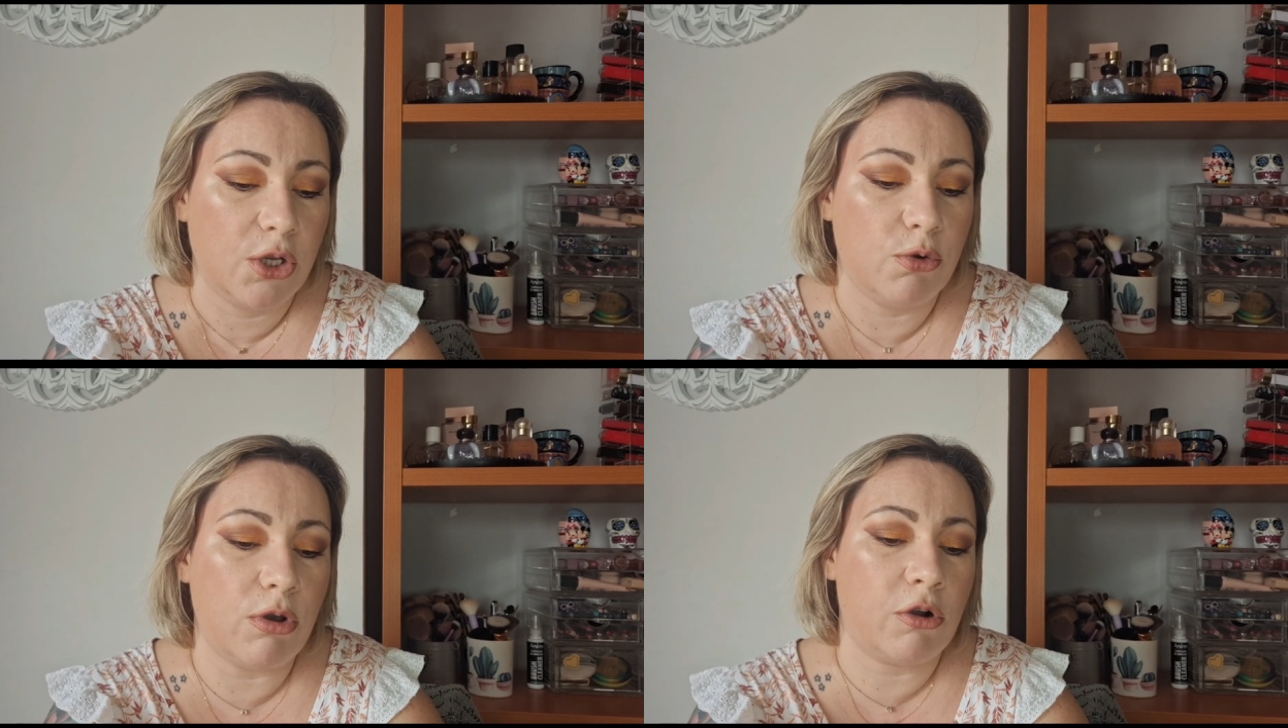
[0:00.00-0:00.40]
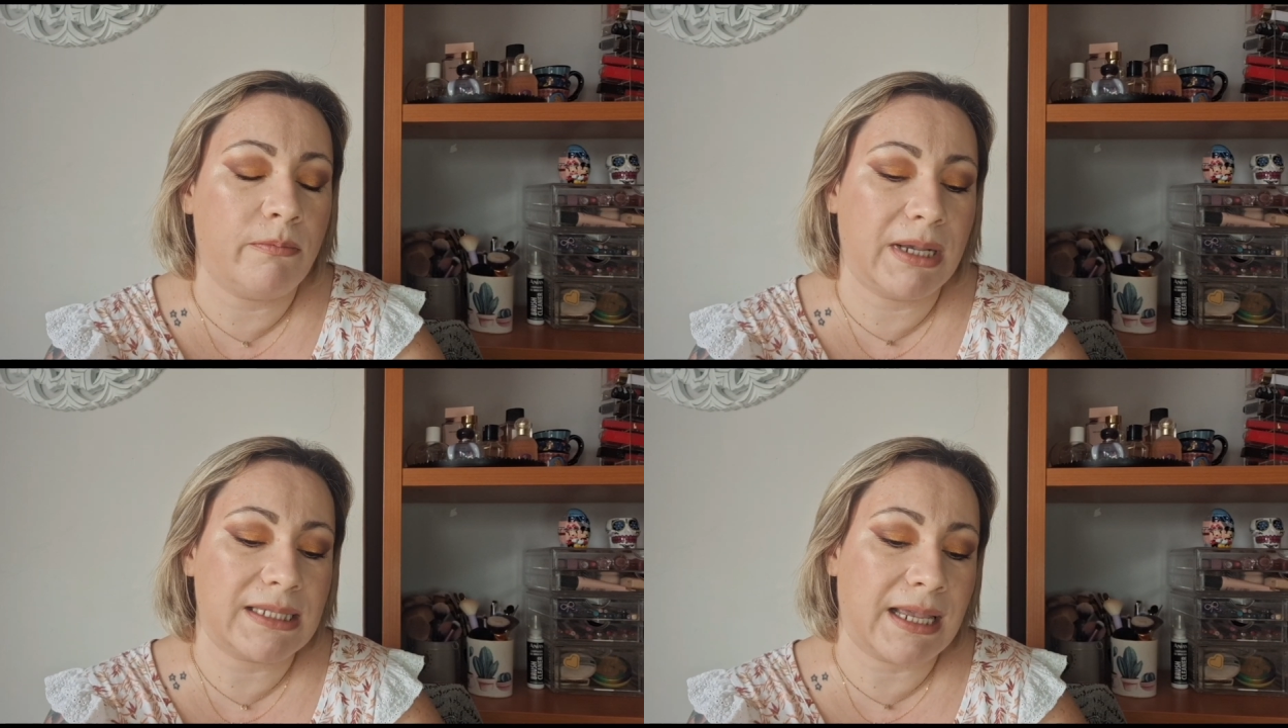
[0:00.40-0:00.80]

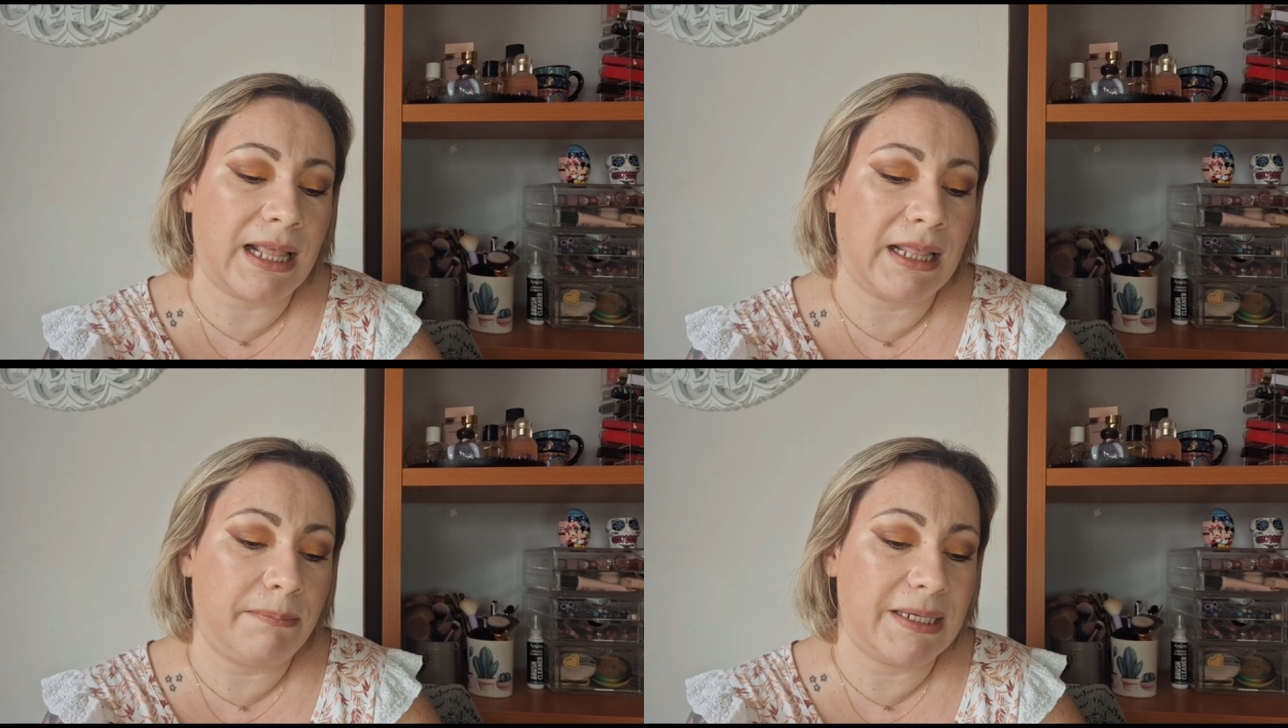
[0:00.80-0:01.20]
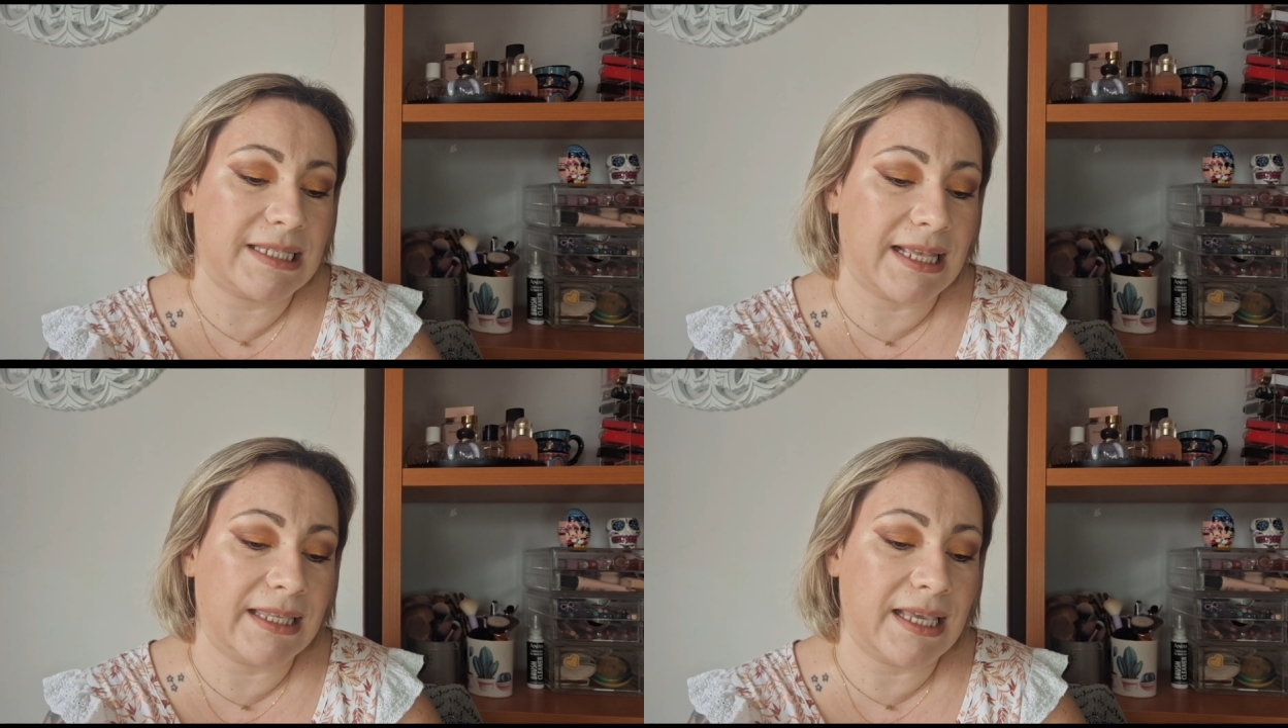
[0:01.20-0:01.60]
Luego máscara de
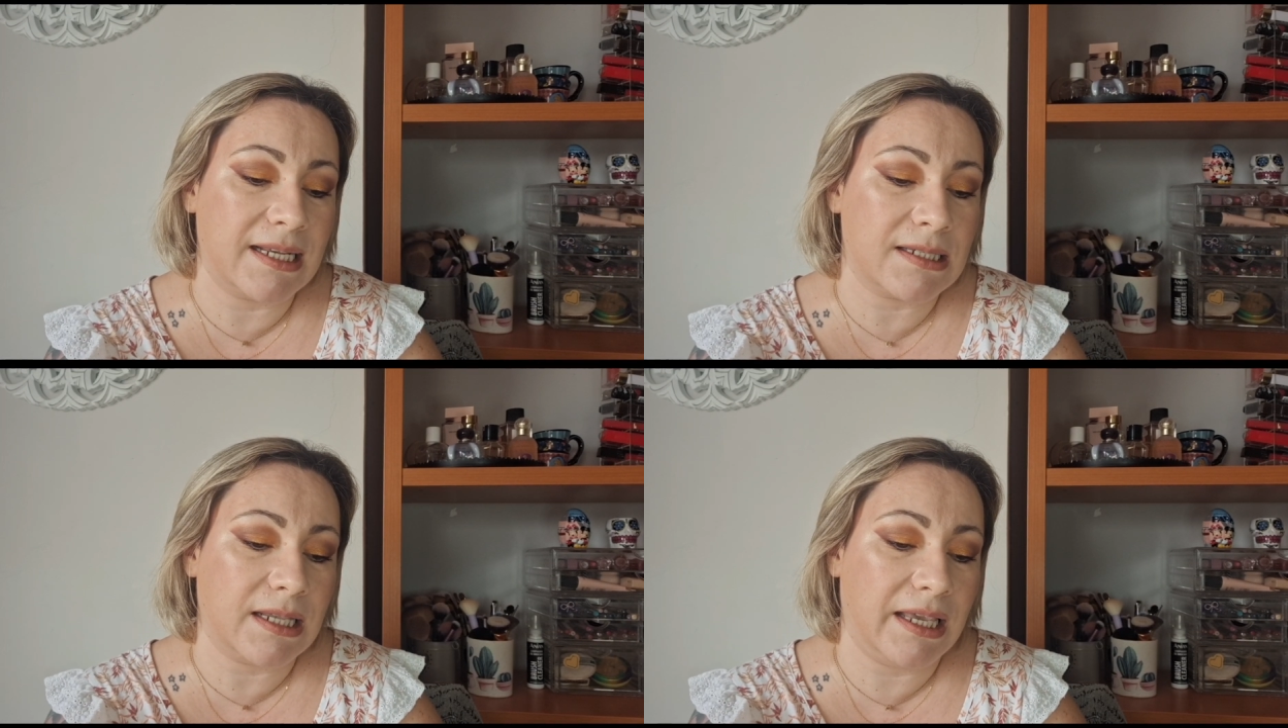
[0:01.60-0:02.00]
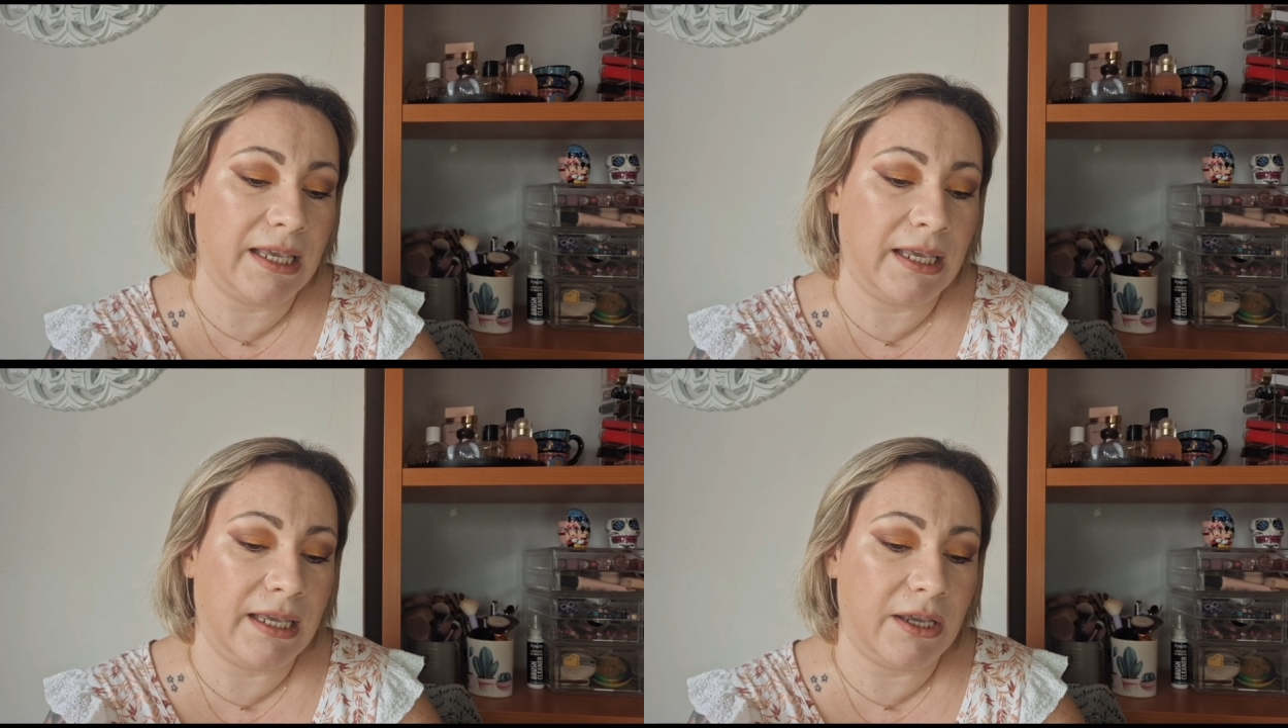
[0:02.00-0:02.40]
pestañas
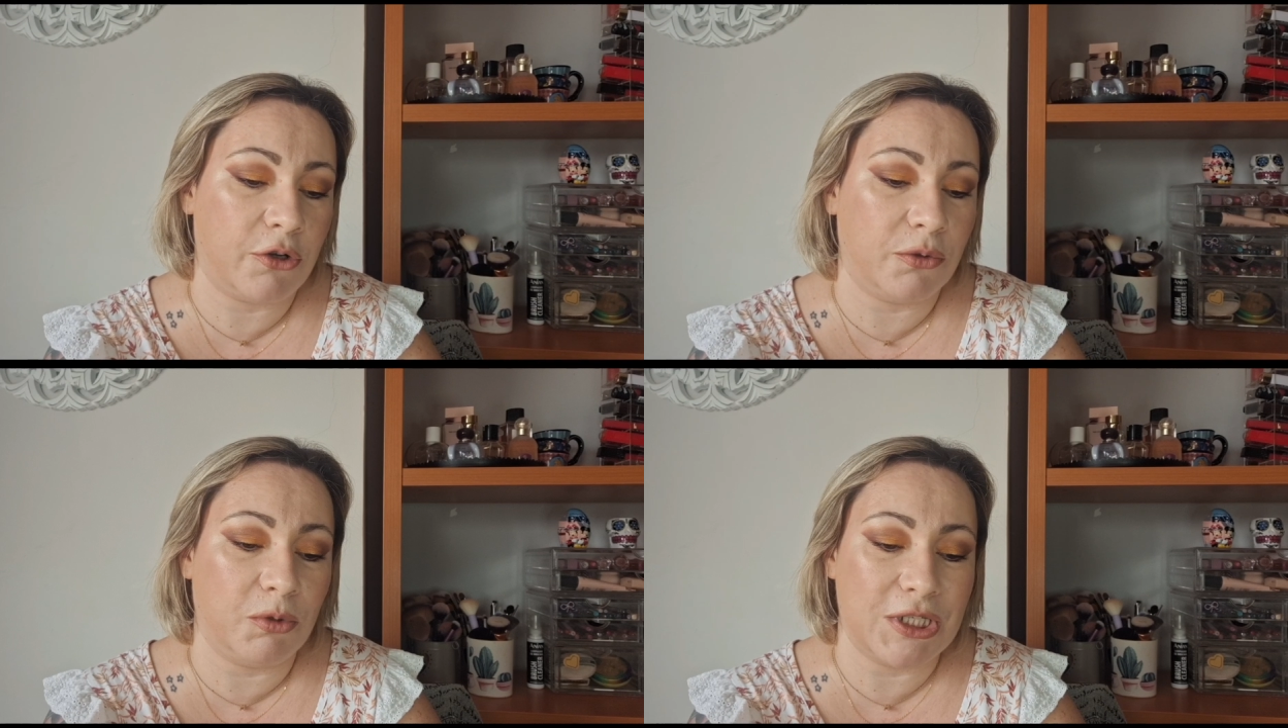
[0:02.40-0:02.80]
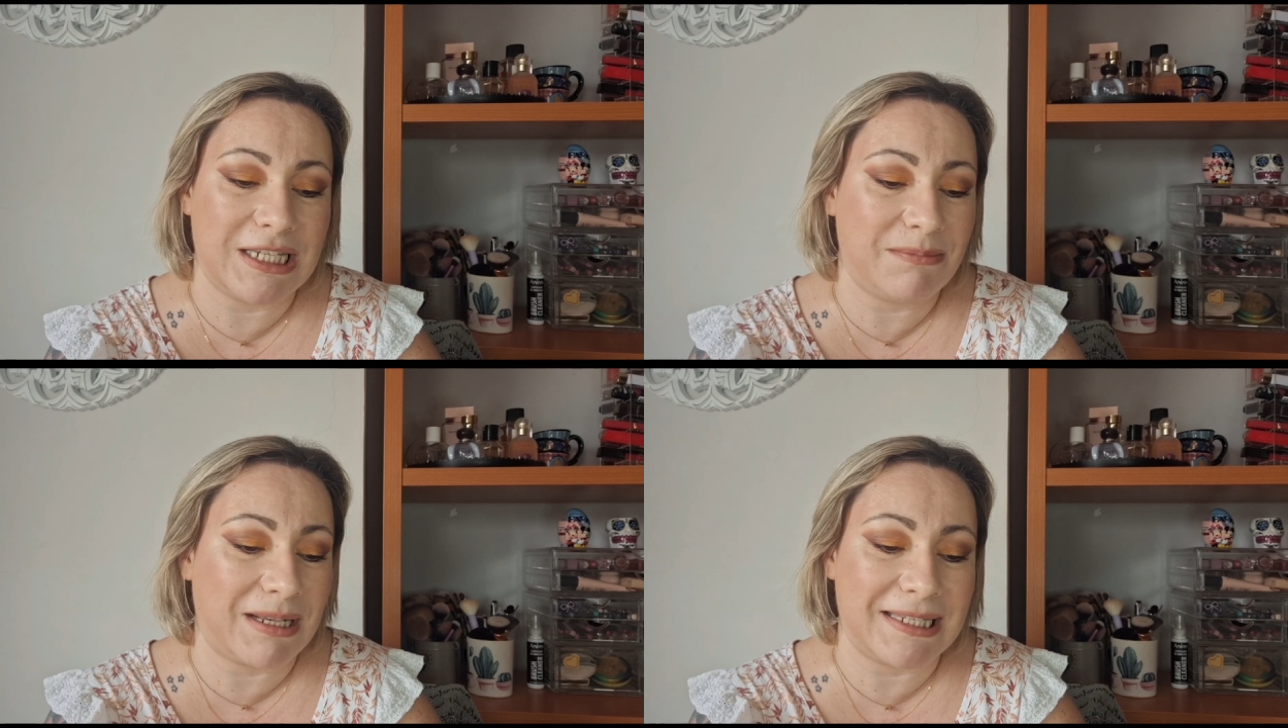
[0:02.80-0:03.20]
eh, con
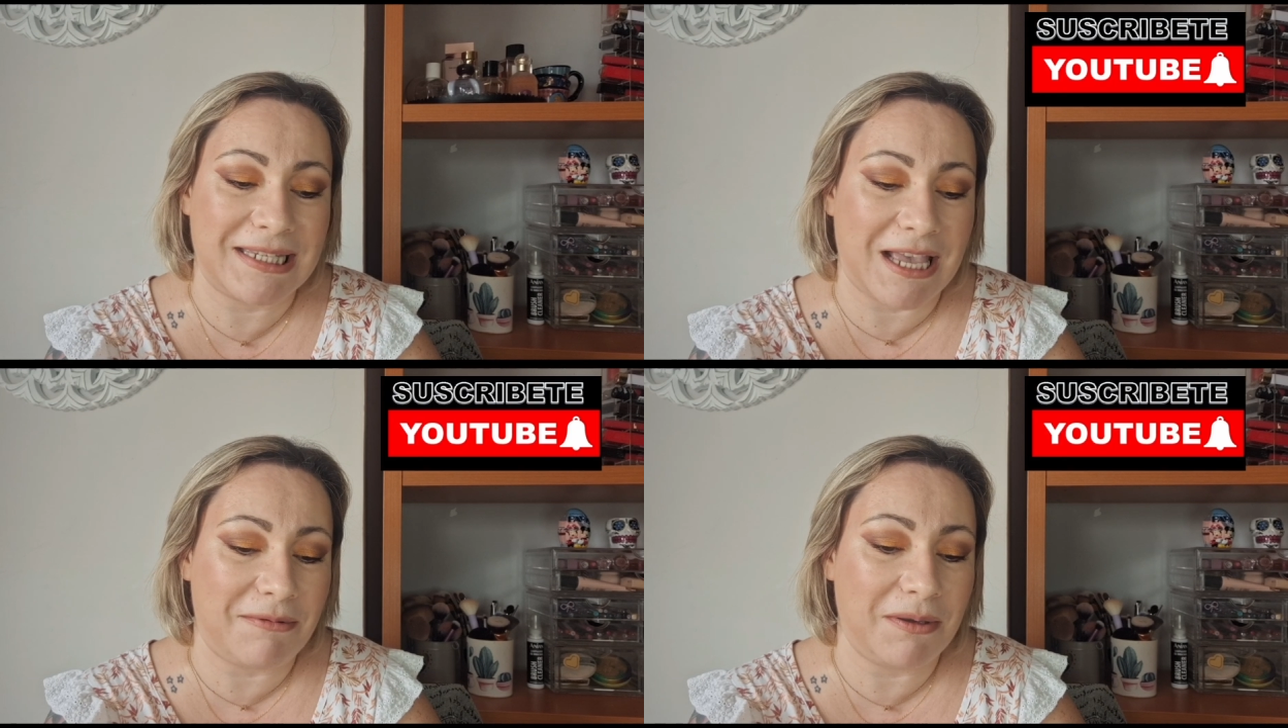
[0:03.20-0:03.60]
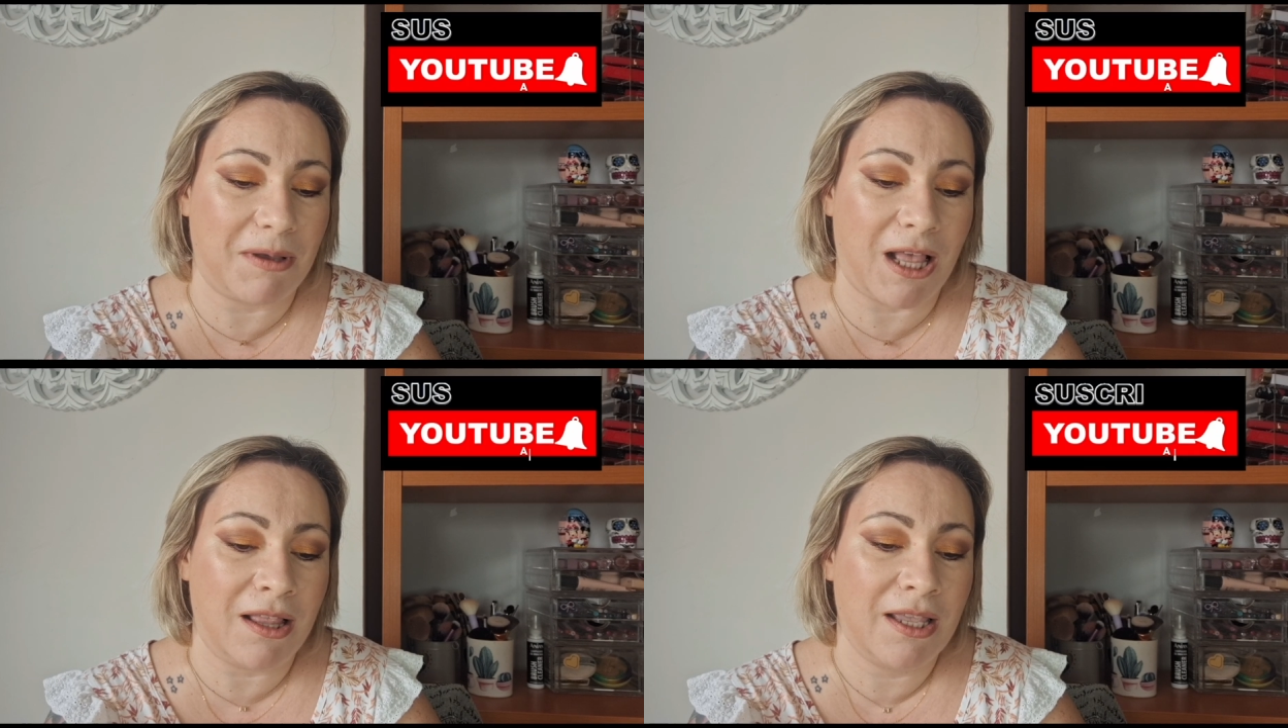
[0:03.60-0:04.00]
muchísima ansia
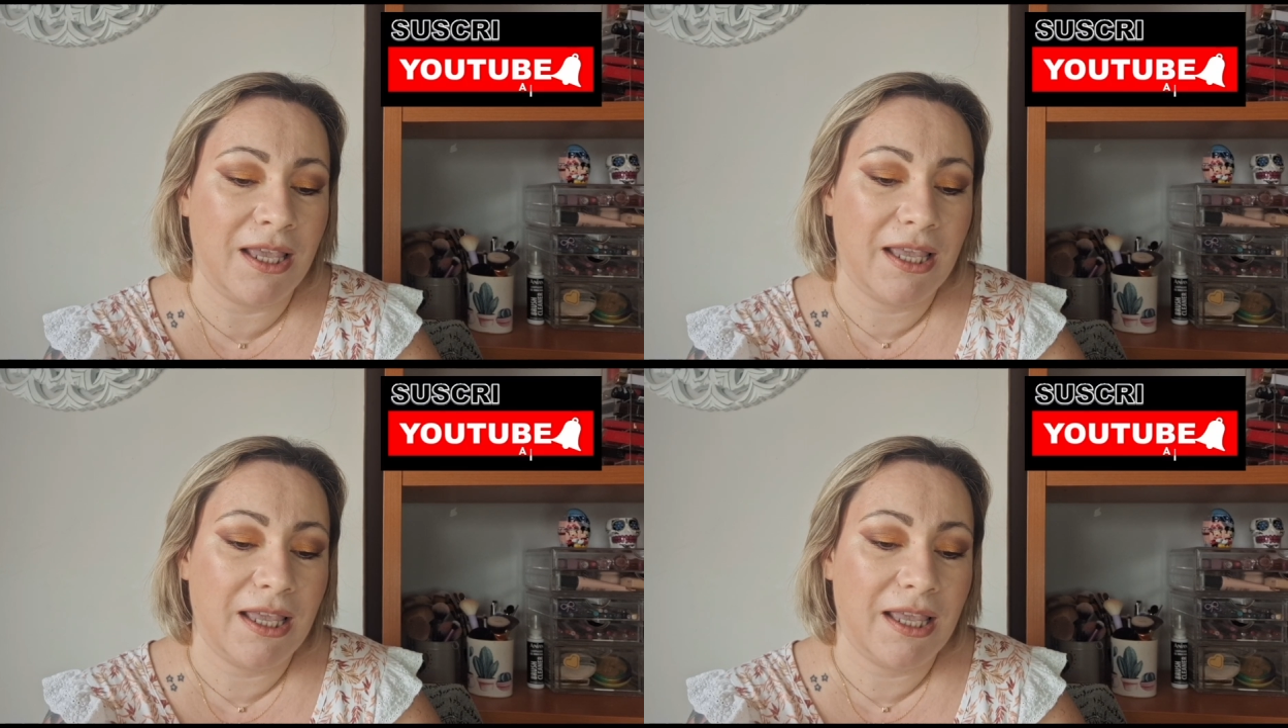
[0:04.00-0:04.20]
viva,